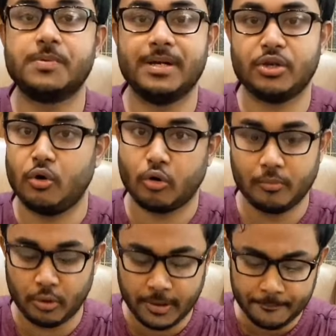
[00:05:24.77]
খুব স্পাইসি
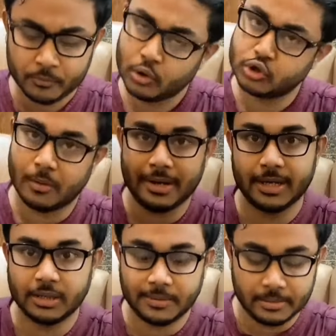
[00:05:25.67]
ওরকম নয়
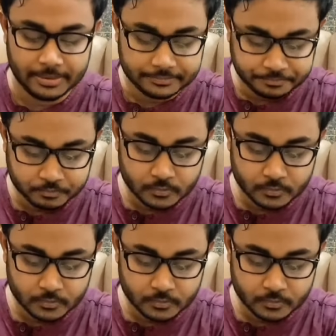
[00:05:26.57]
সবাই খেতে পারবে